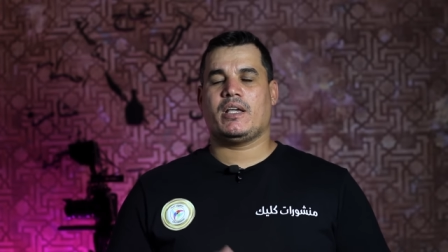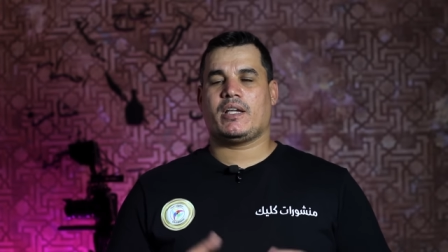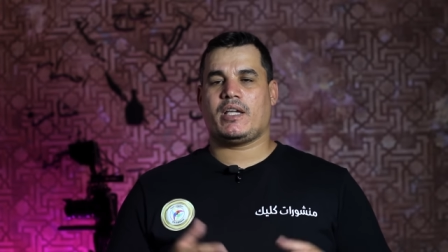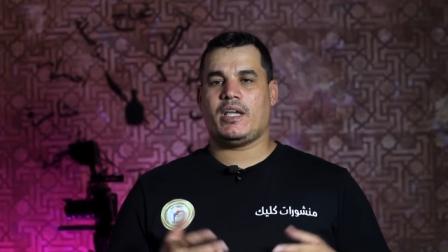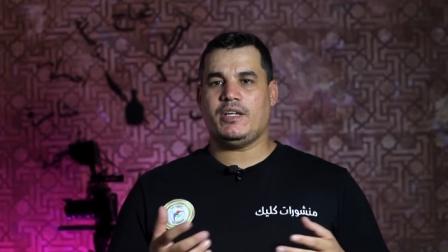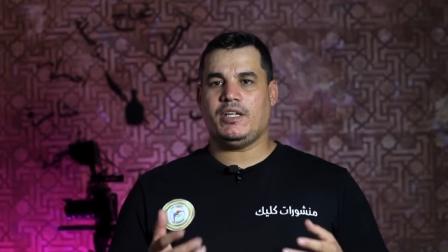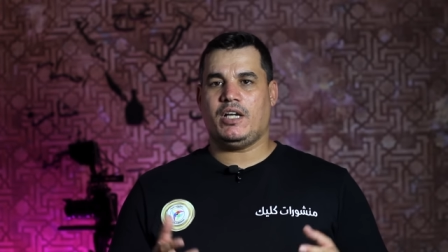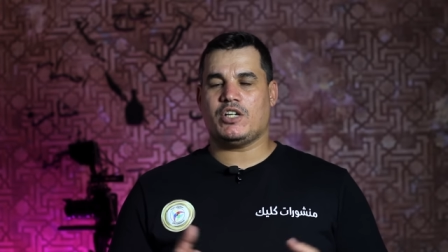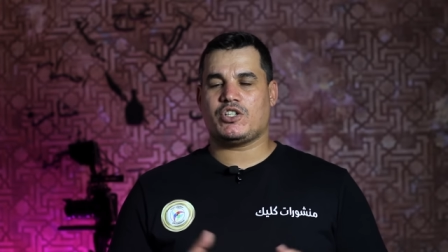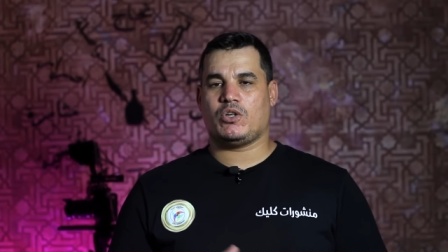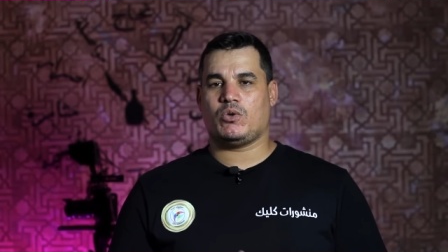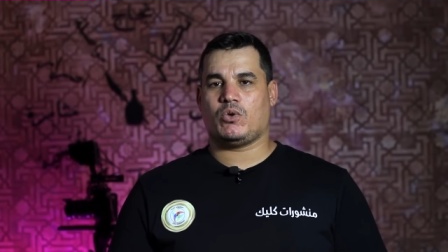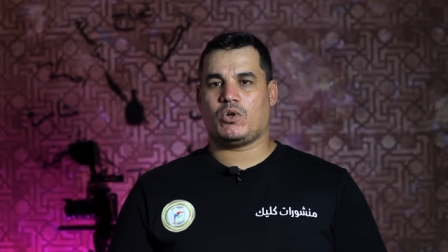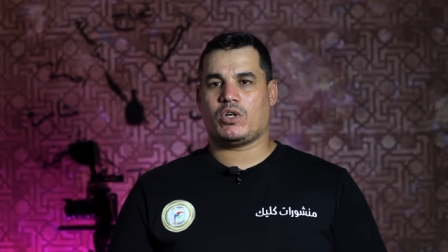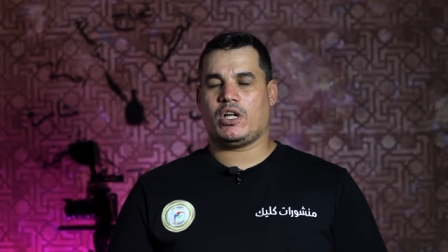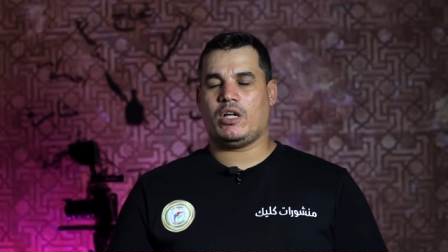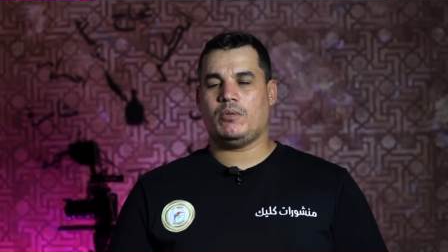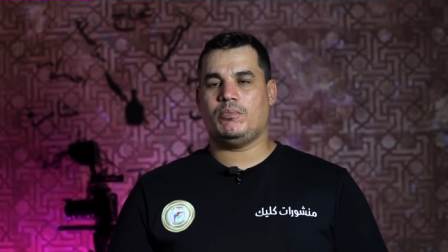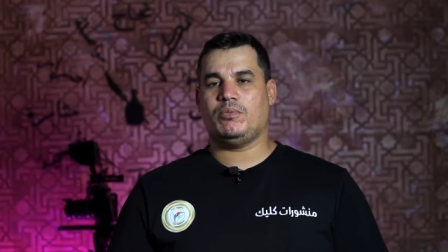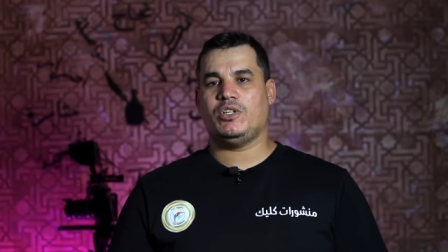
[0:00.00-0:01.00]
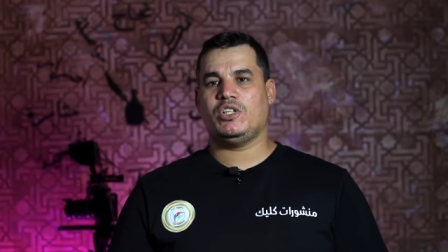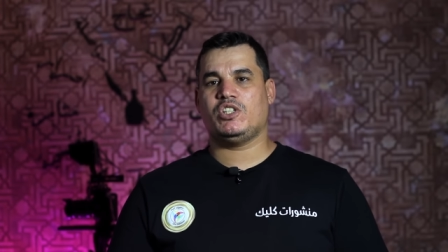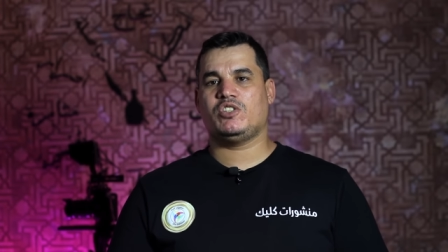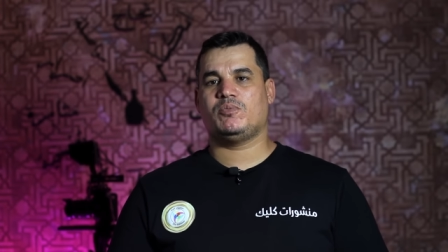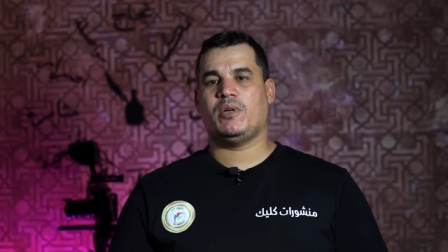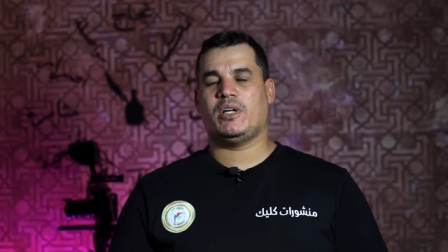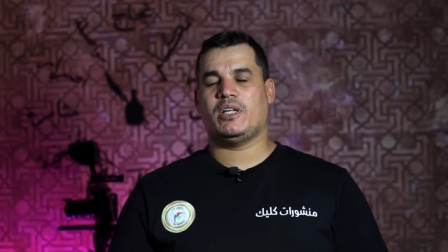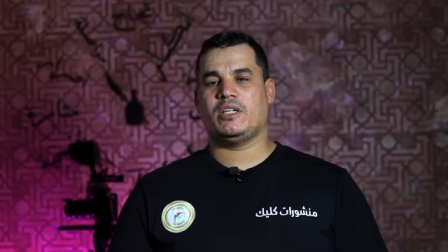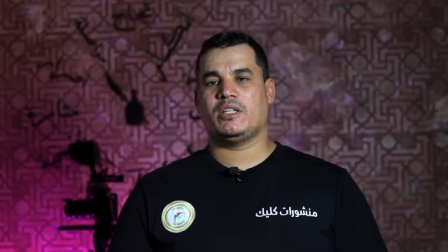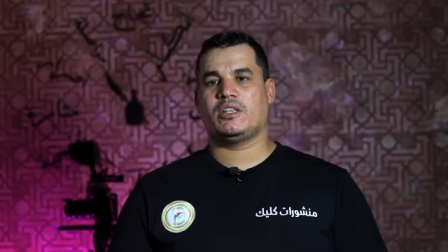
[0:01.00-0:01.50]
كاين حاجه اخرى
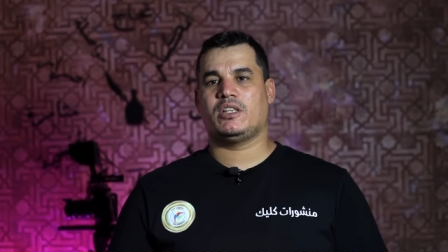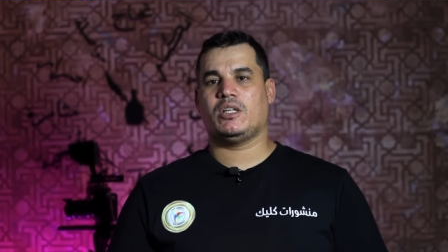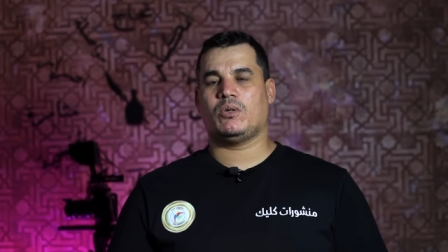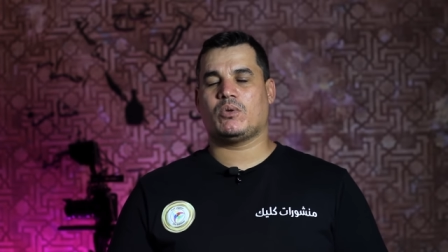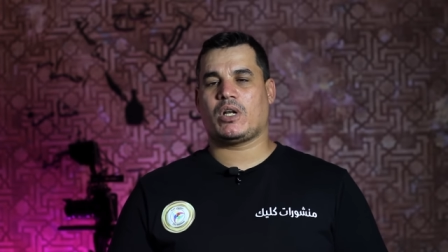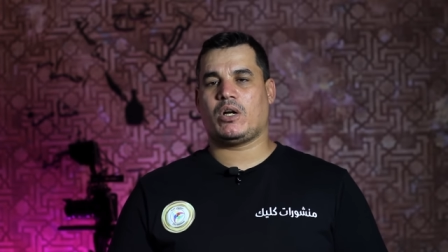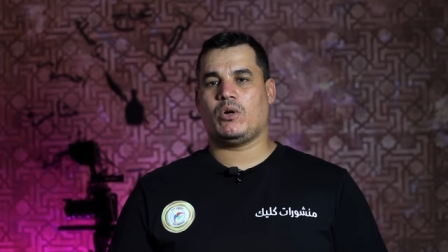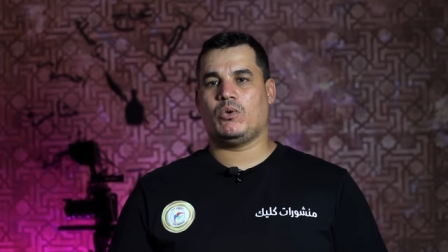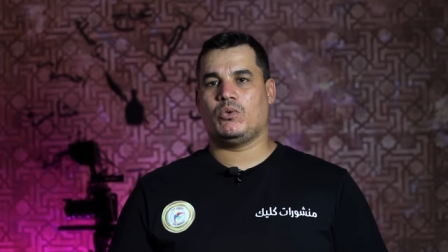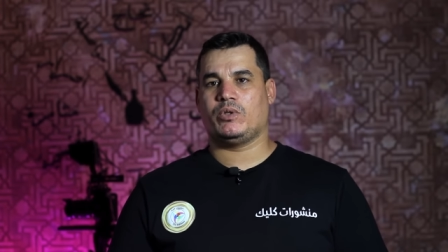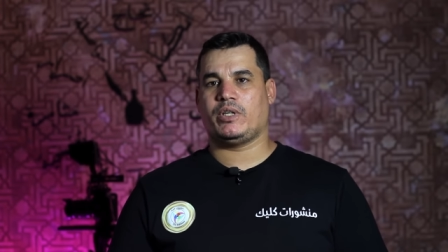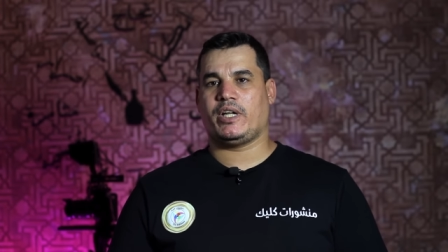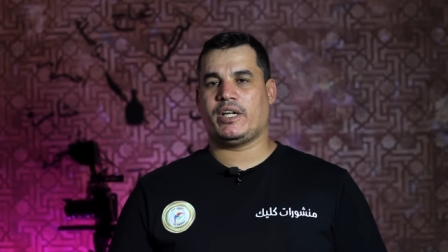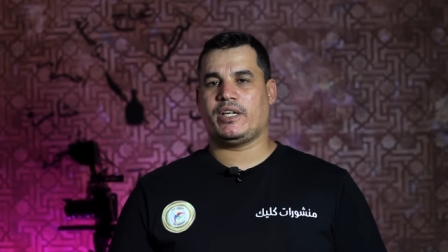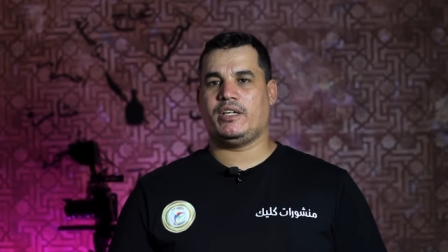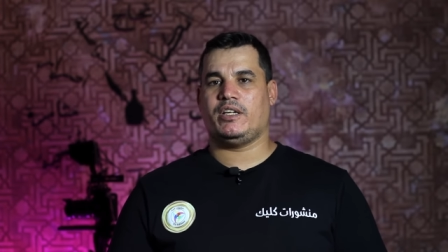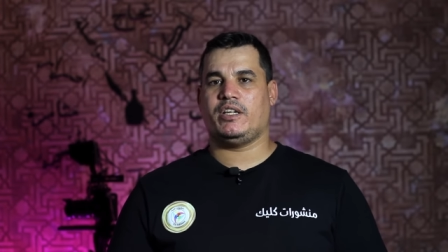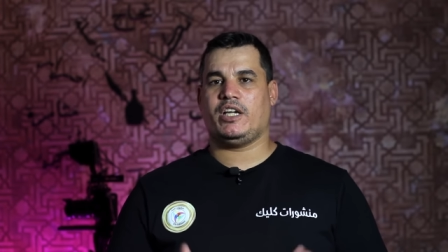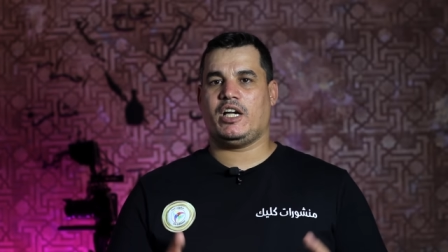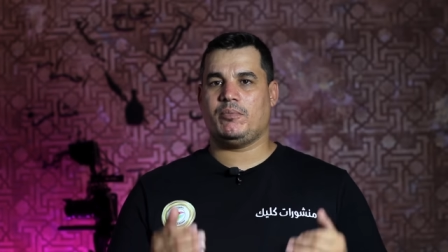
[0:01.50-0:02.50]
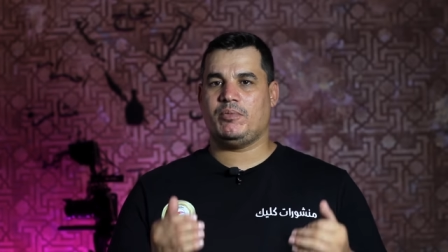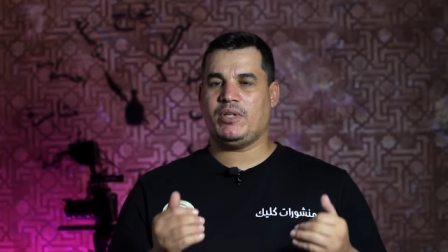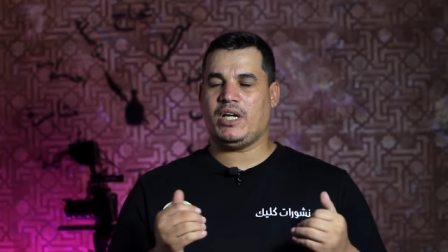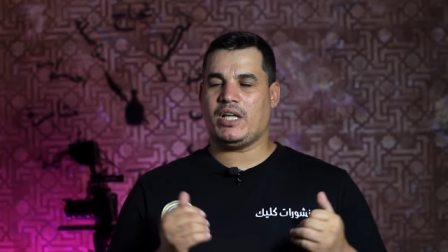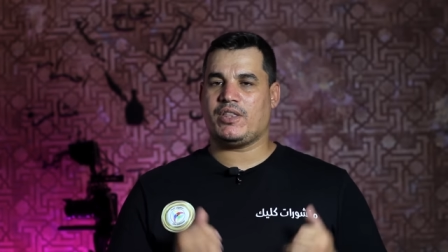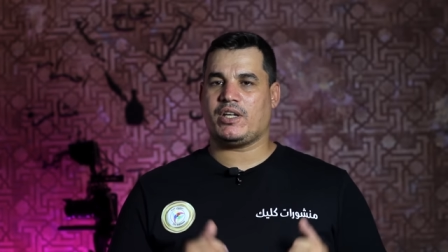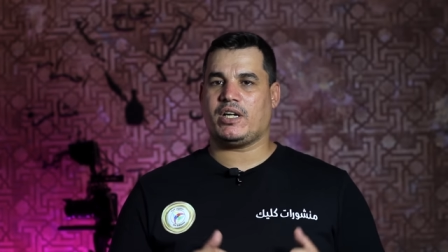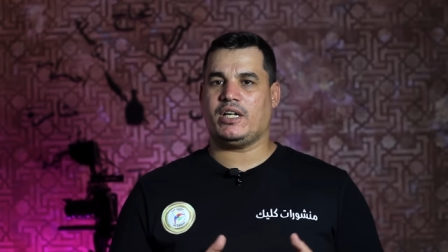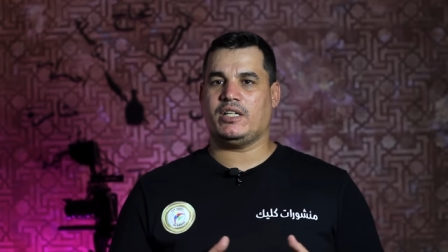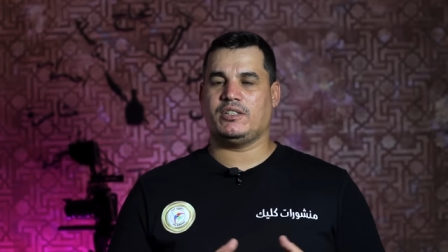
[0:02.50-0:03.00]
بالنسبه للدوره اونلاين اللي حاب
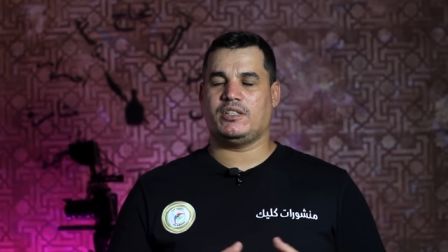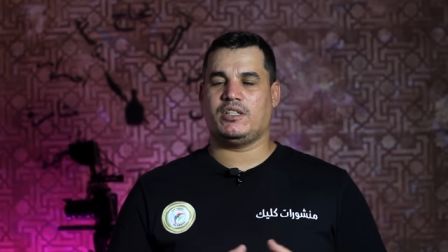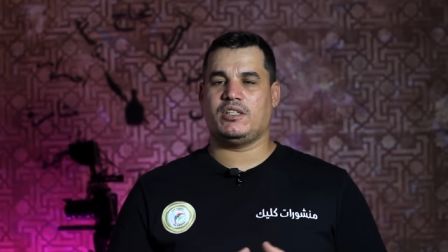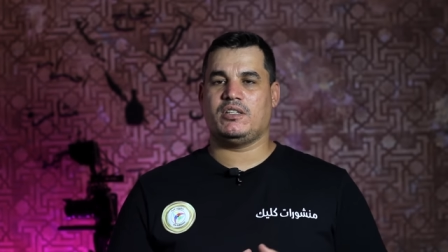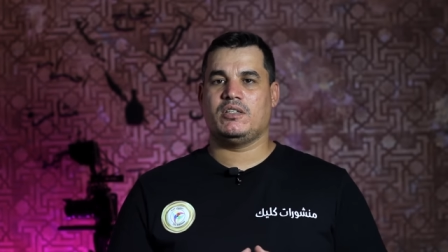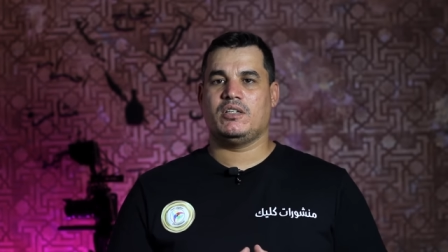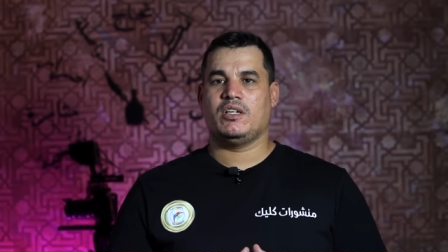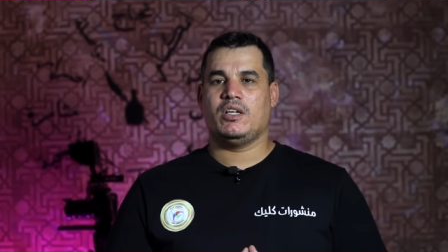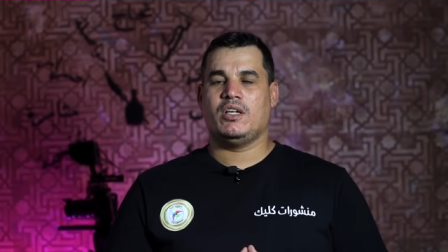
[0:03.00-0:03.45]
يحضر عندي